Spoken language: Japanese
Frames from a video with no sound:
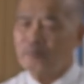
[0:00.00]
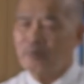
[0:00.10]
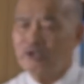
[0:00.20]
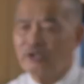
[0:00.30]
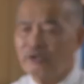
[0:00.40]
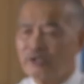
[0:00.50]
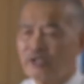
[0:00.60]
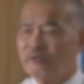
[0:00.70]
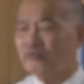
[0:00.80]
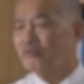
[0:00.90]
らやっぱり
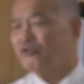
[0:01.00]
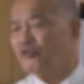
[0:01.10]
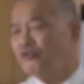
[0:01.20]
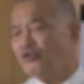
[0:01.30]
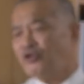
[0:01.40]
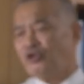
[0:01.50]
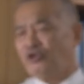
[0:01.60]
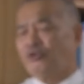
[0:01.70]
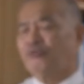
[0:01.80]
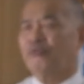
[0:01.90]
剣の重
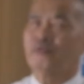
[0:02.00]
視